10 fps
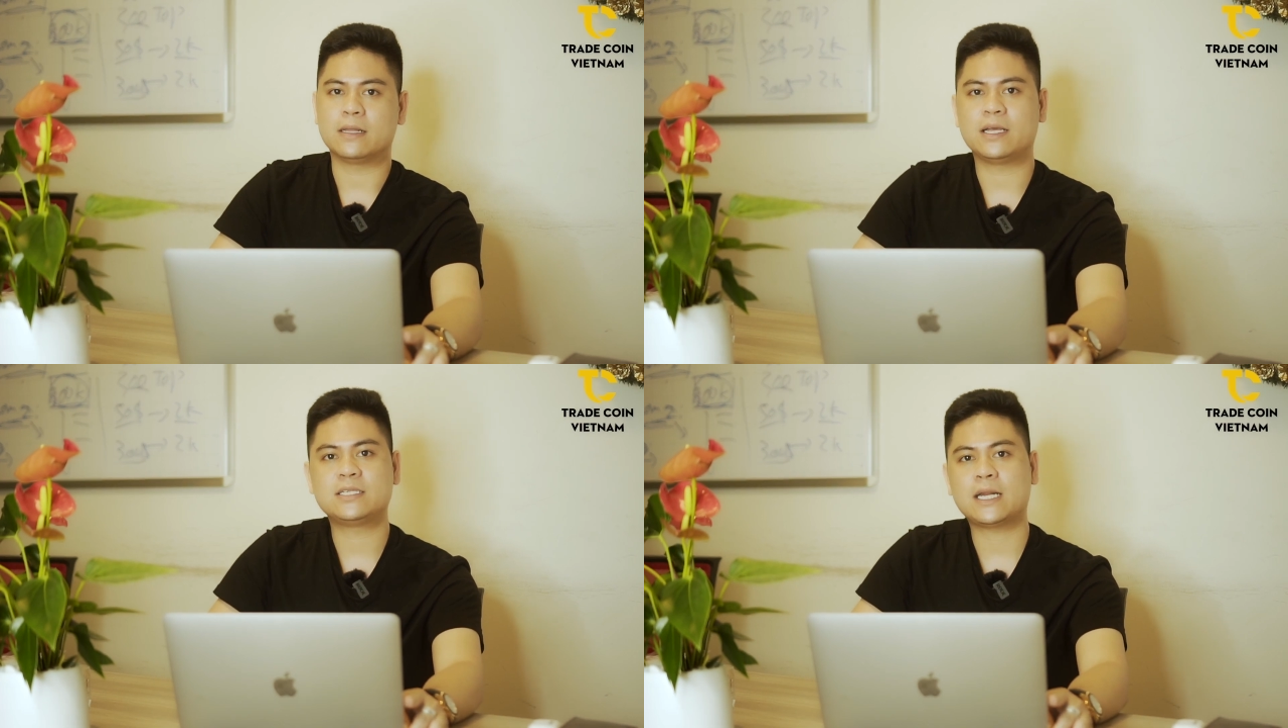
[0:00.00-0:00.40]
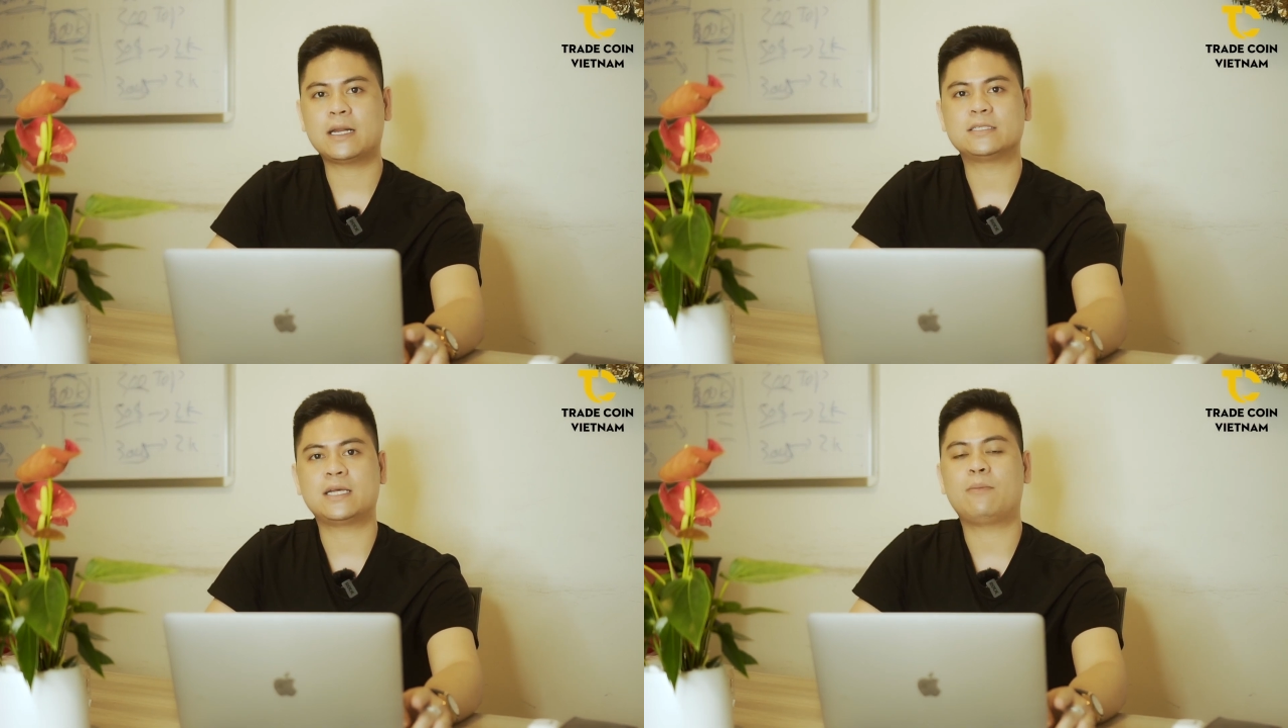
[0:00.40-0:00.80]
thì cái trend
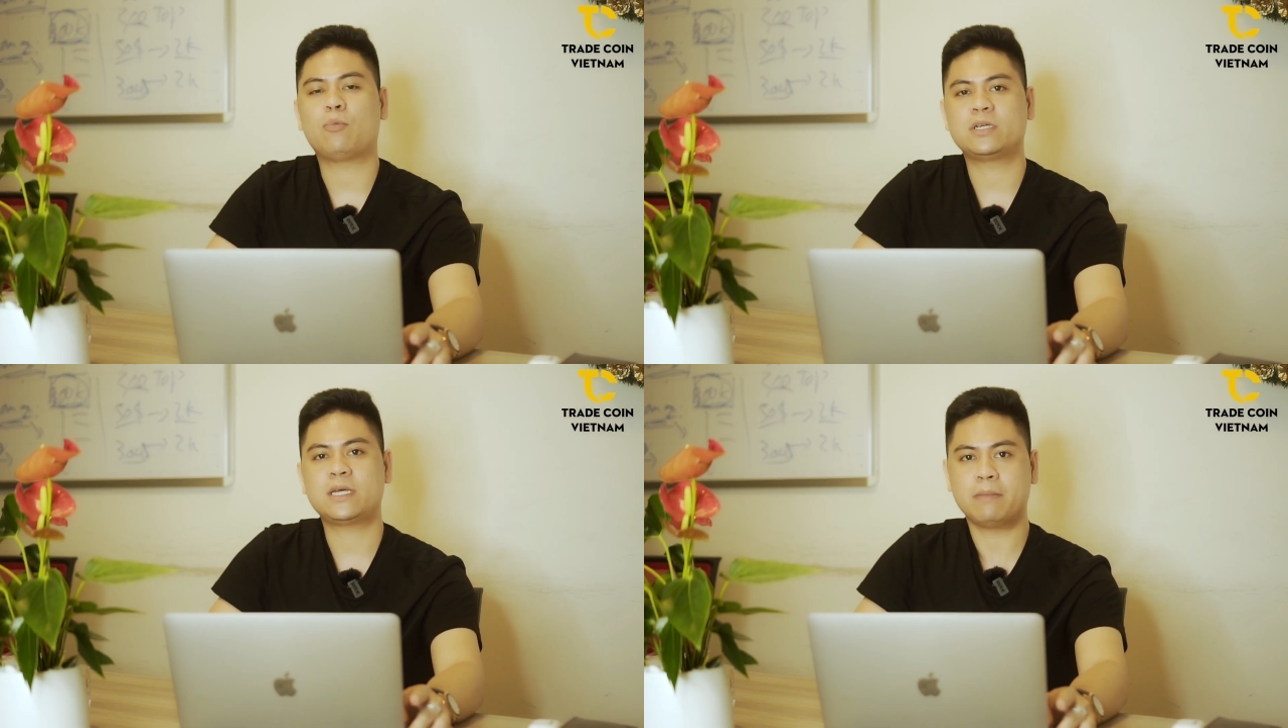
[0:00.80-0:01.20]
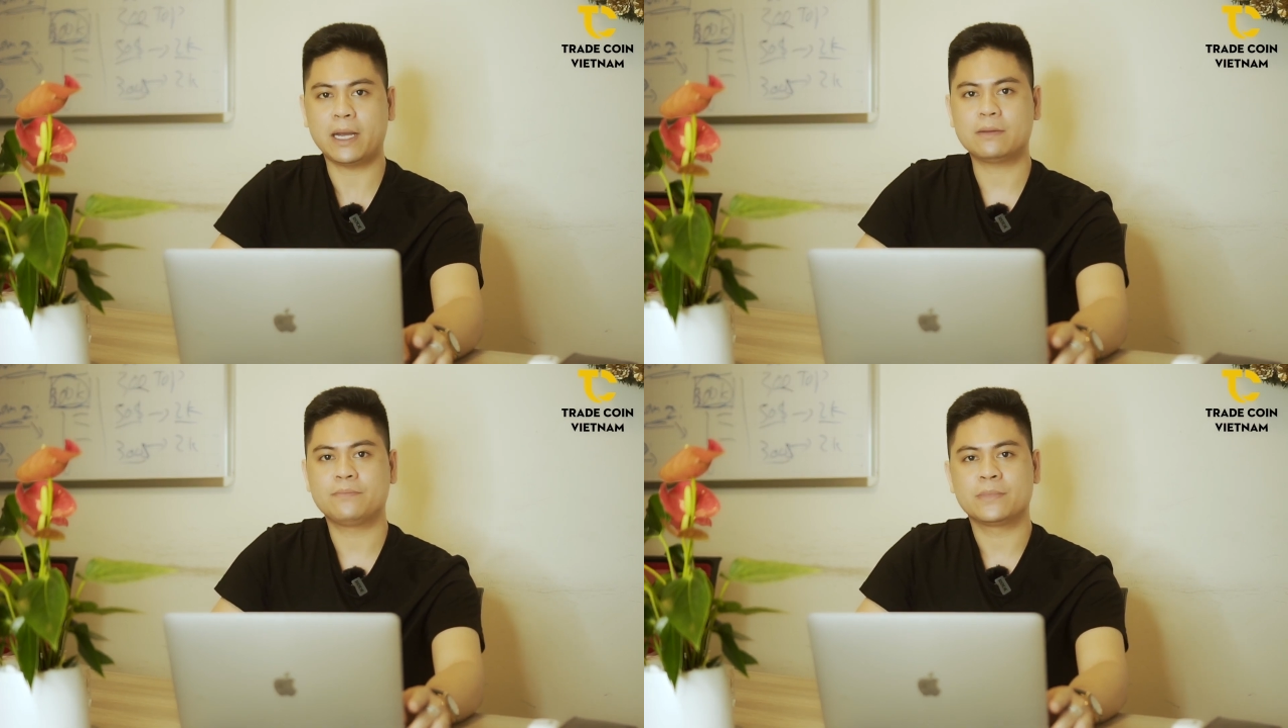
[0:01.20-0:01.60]
này sẽ là một cái trend
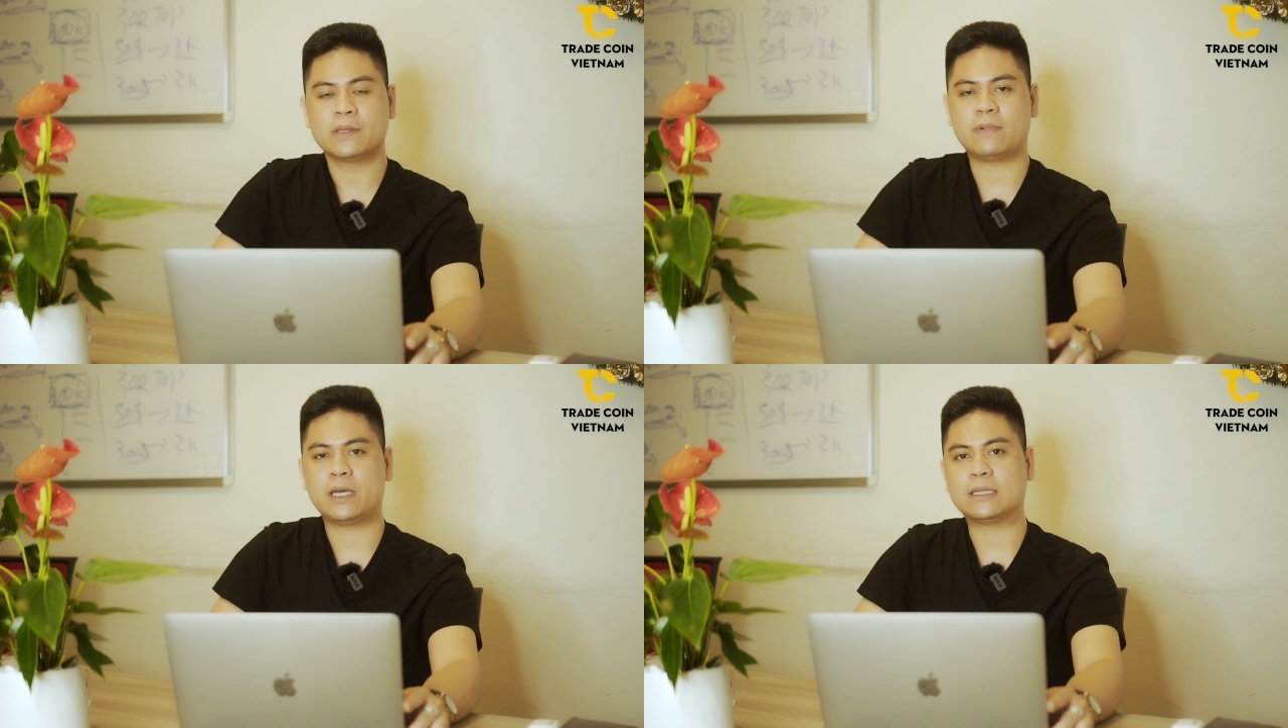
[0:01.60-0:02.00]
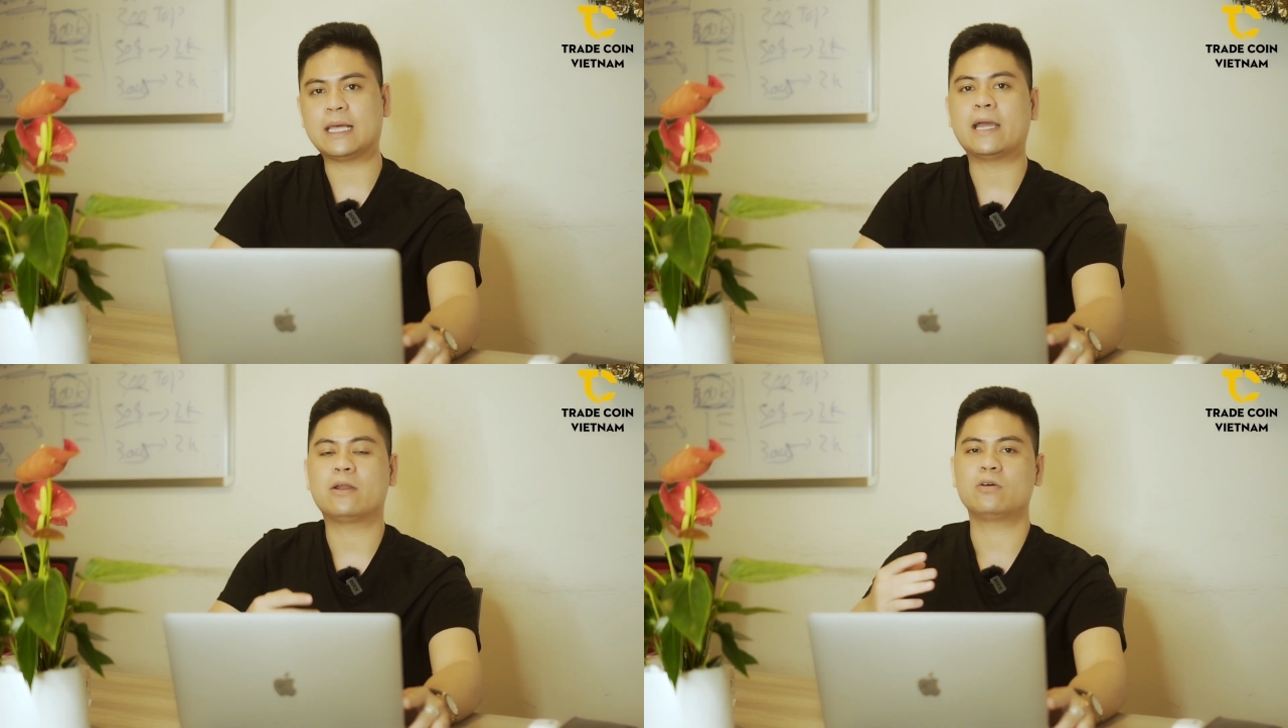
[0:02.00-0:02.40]
mạnh và hiện
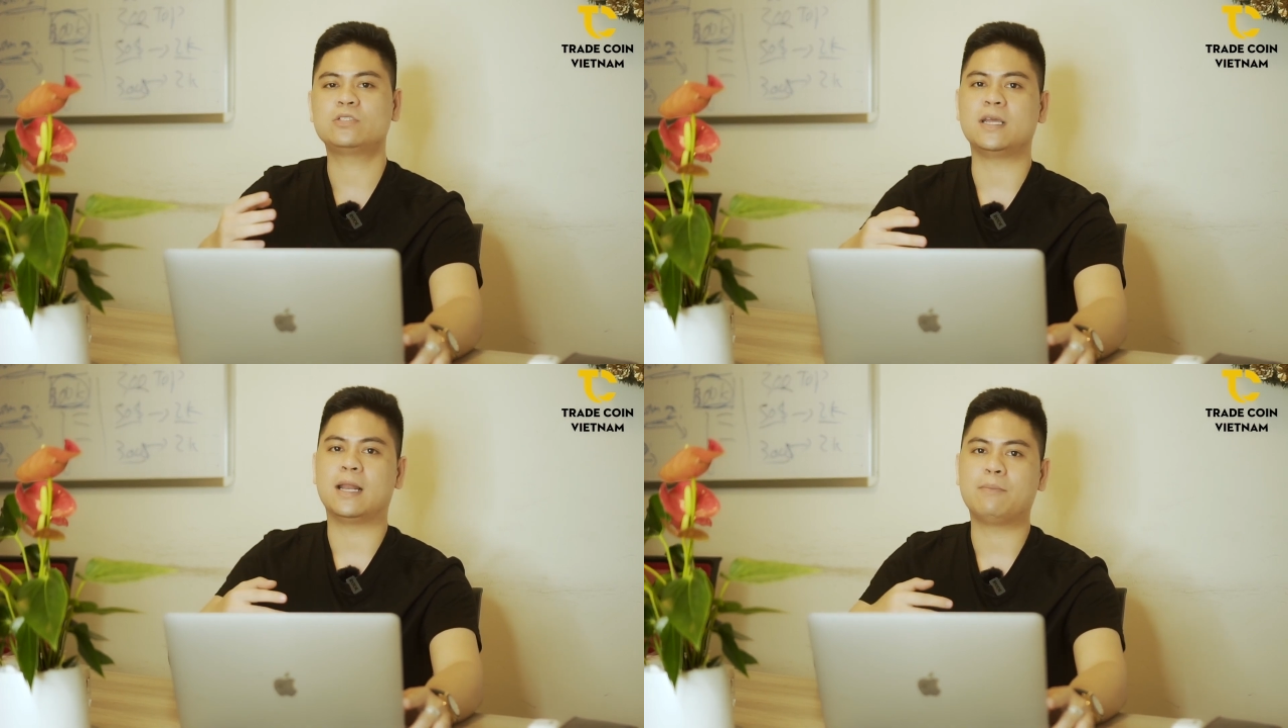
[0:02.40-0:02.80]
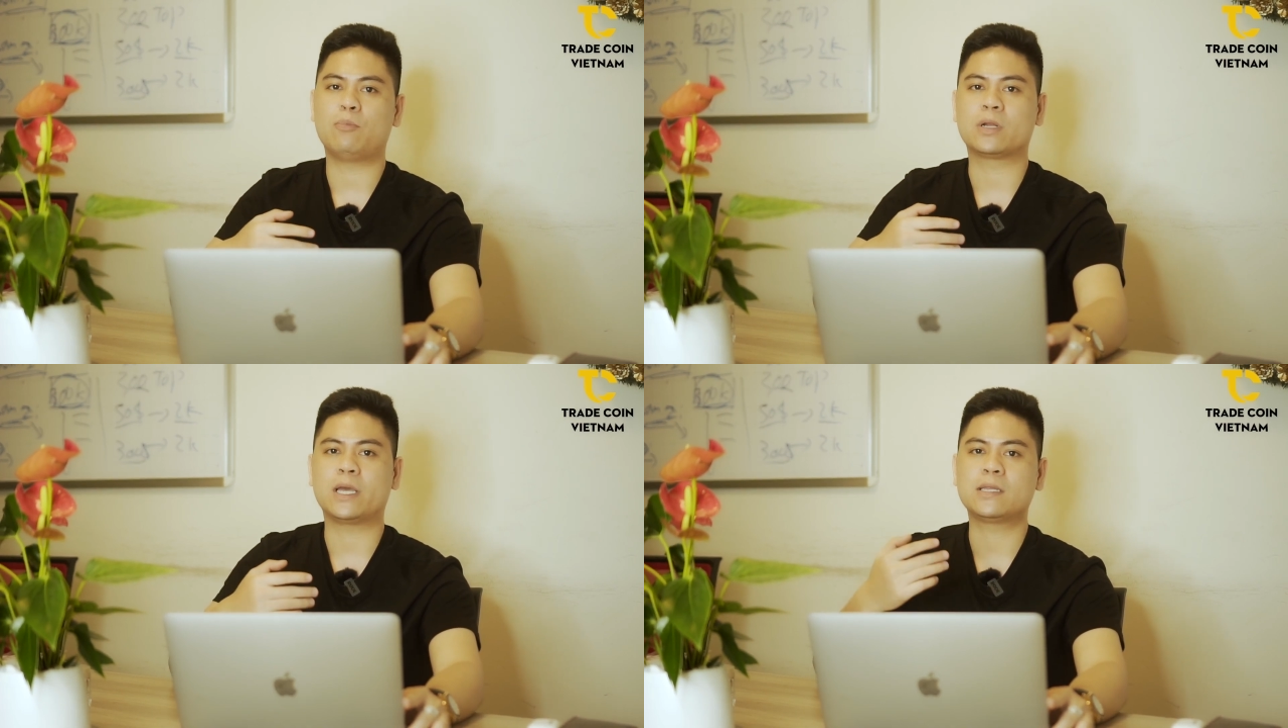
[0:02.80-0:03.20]
tại nó chỉ là
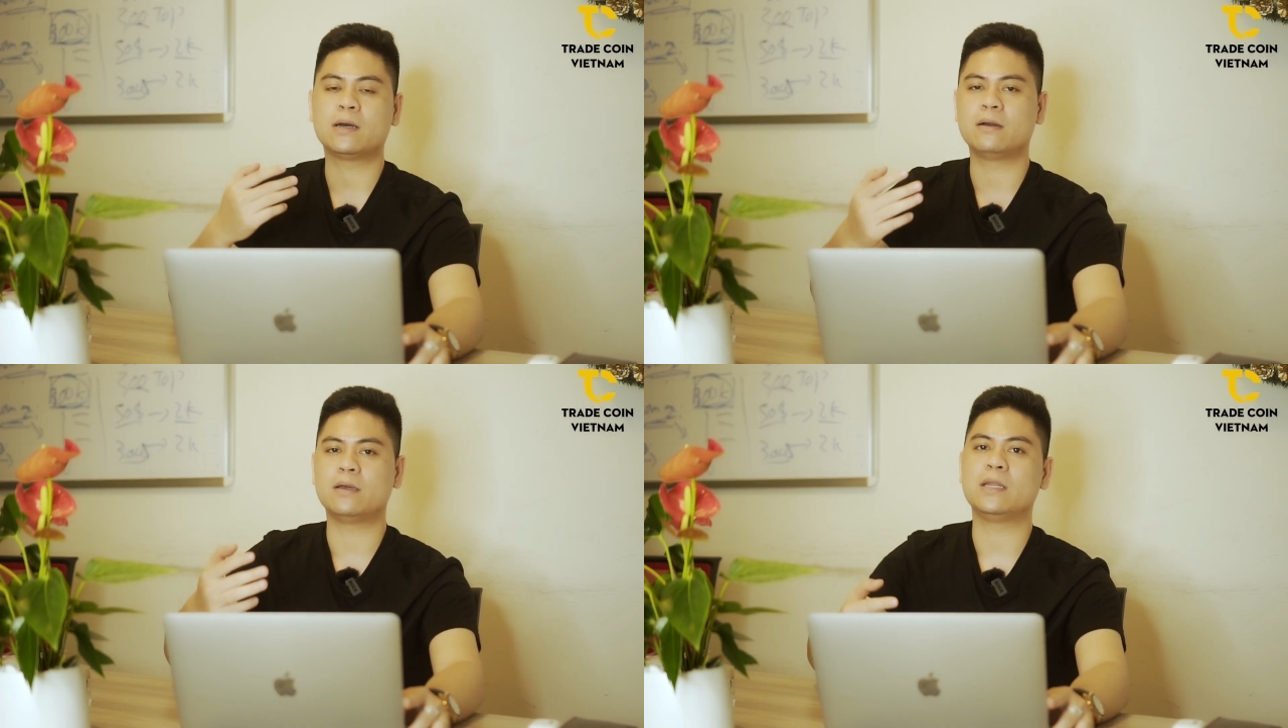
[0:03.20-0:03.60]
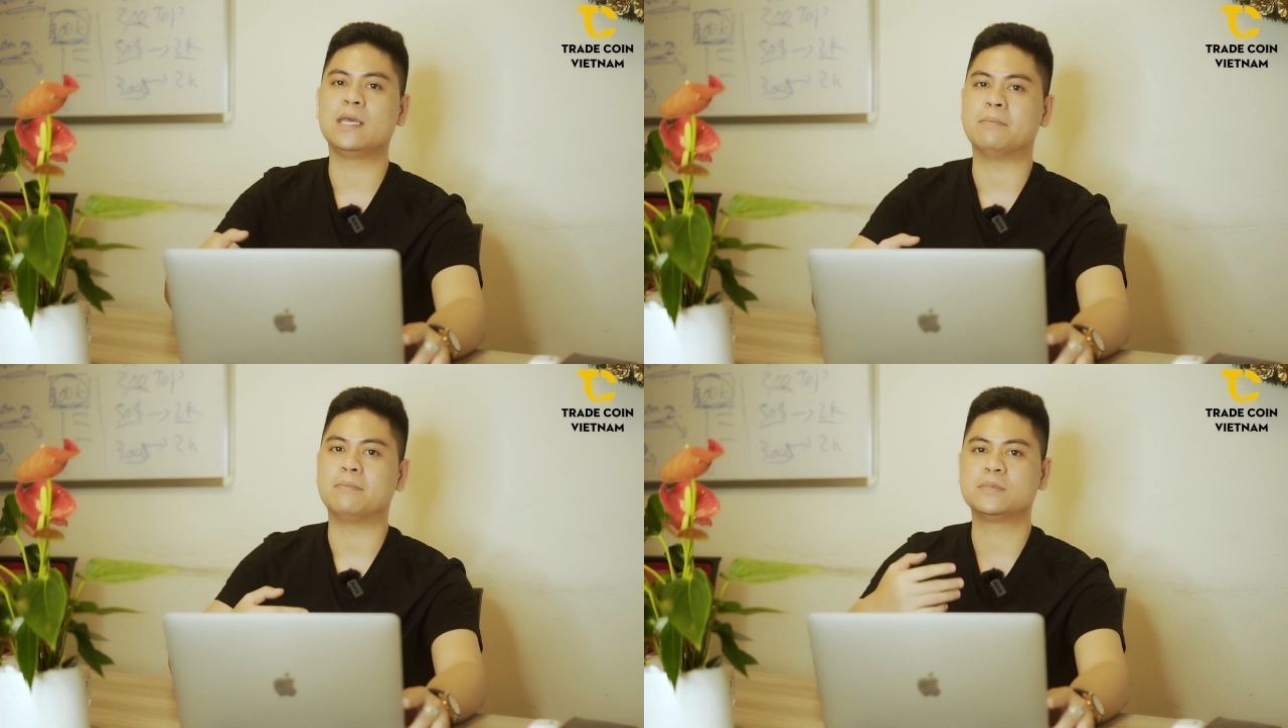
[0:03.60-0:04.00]
một cái thời
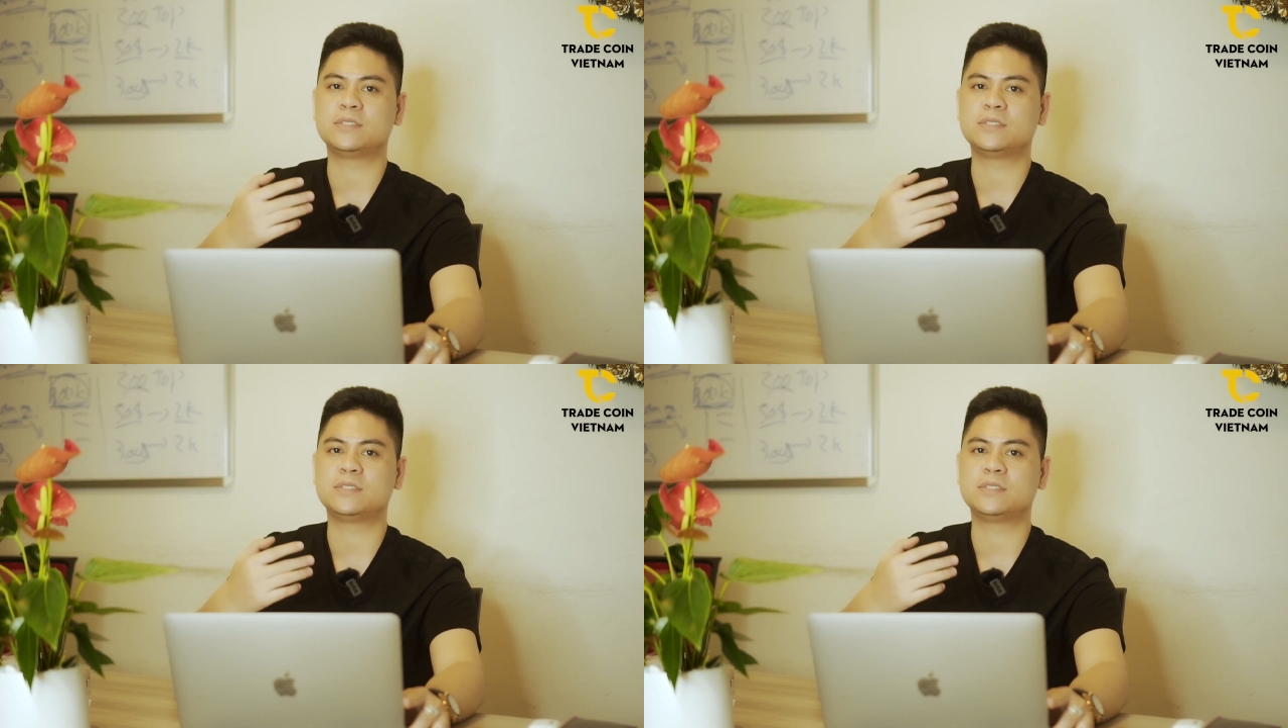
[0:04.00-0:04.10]
điểm